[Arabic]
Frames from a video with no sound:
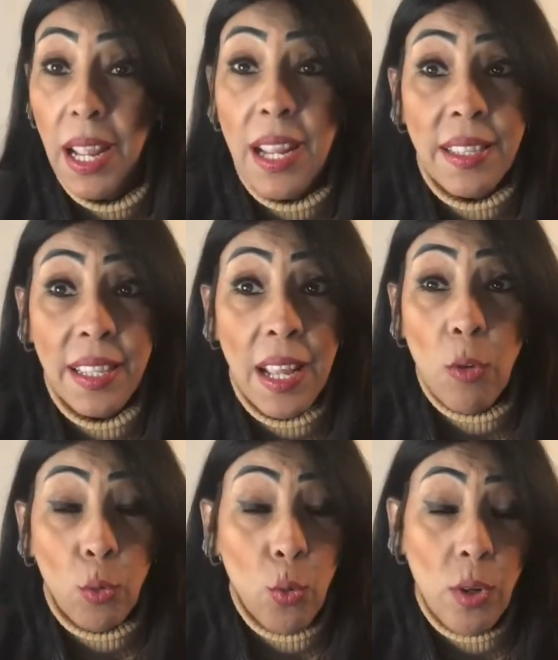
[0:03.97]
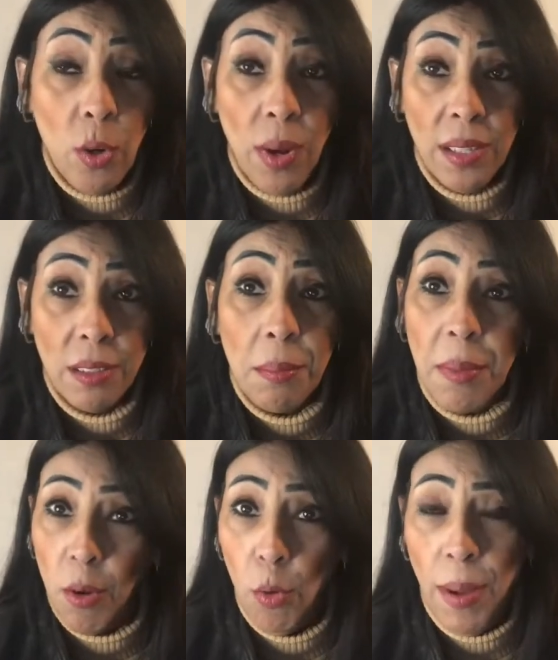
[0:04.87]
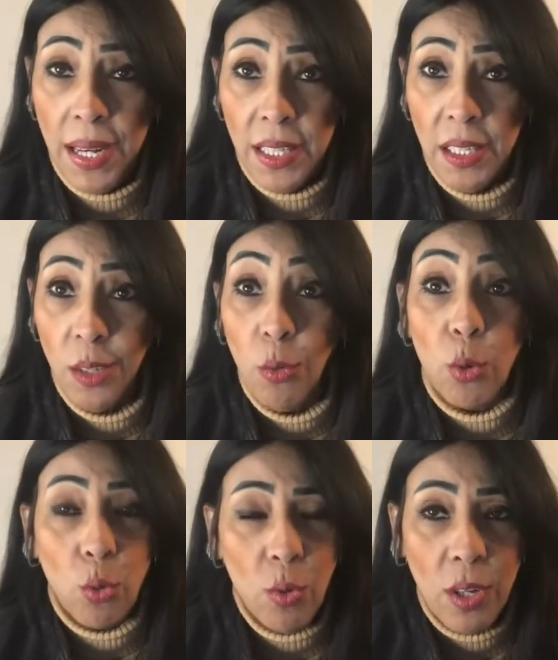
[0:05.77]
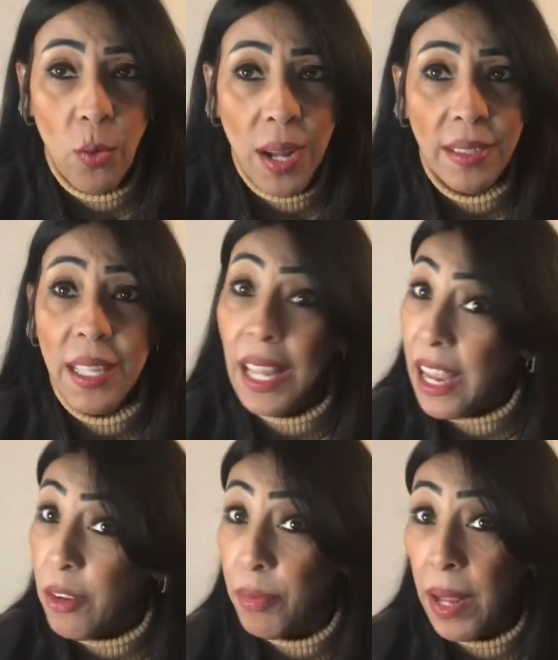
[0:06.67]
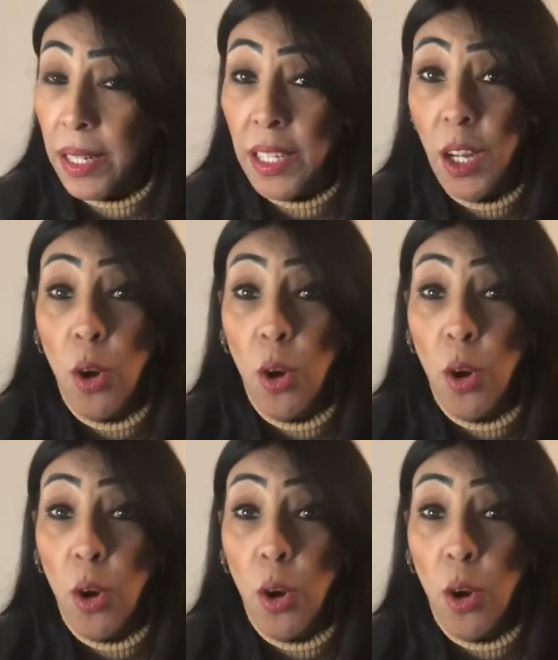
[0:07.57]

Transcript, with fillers: انت طول الوقت مرعوب عليه وطول الوقت خايف عليه